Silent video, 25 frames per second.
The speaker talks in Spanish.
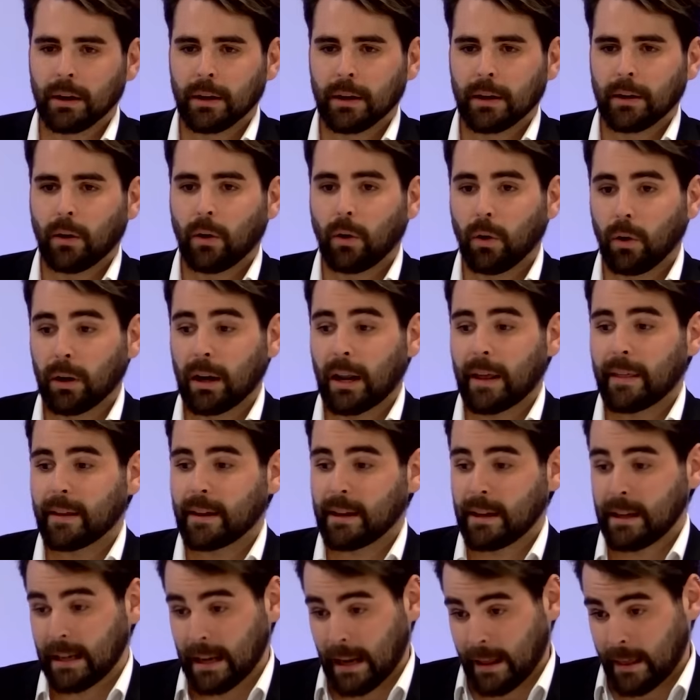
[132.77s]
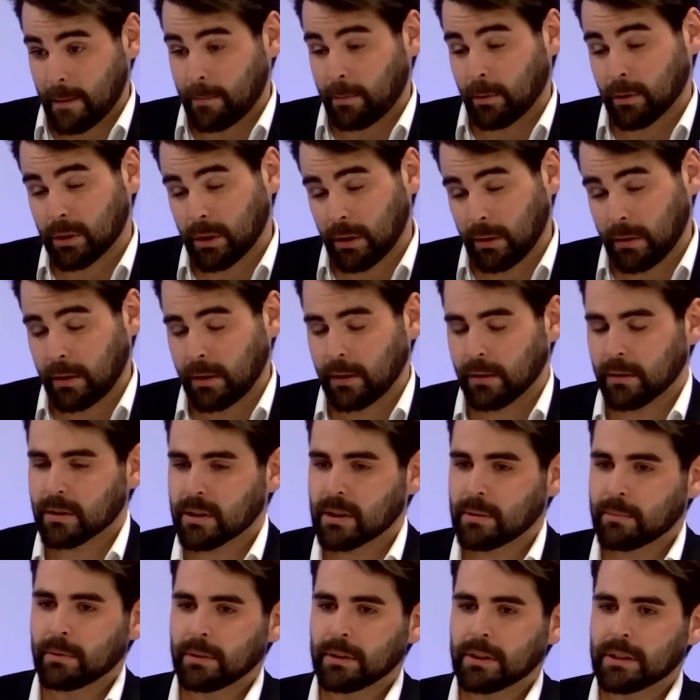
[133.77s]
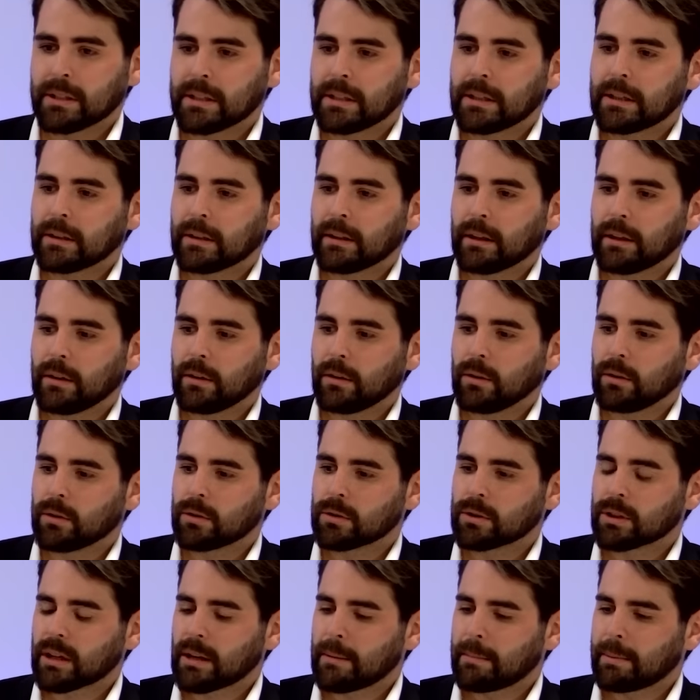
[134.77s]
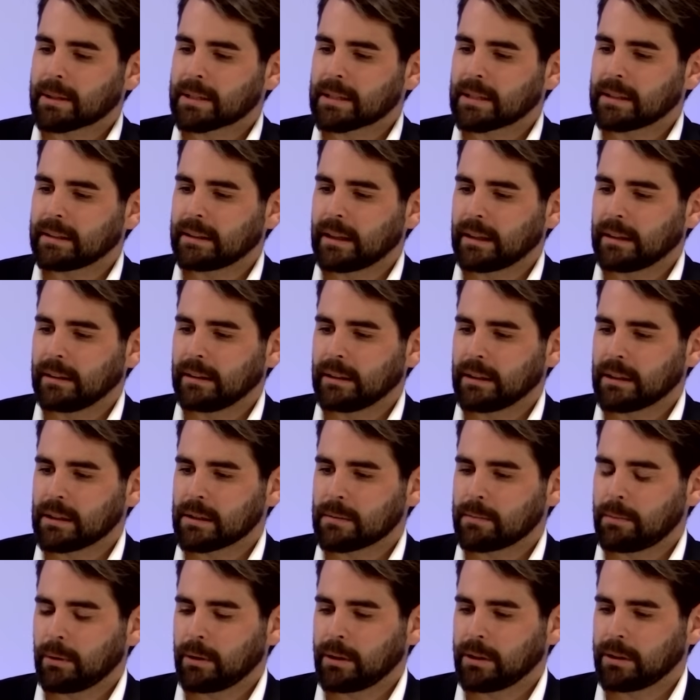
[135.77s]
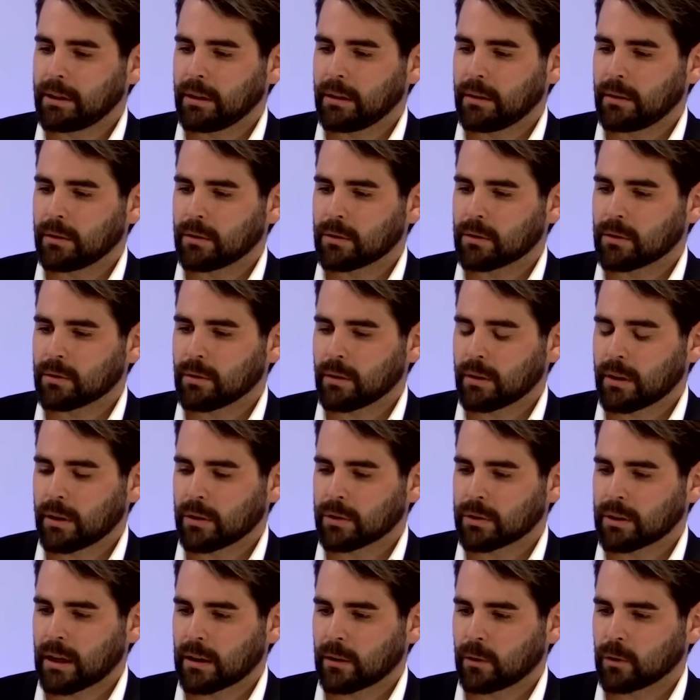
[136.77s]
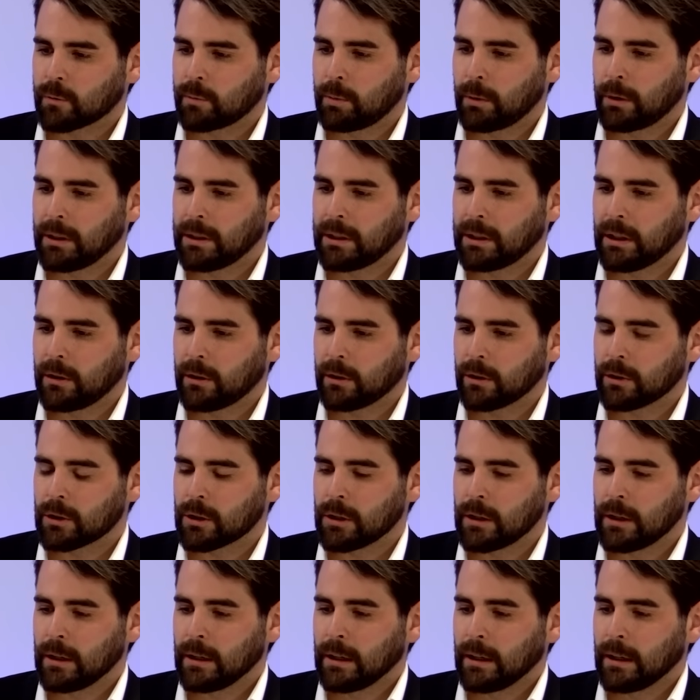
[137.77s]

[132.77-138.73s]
o y la deposición, si puede ser, de los representantes políticos o de los cargos políticos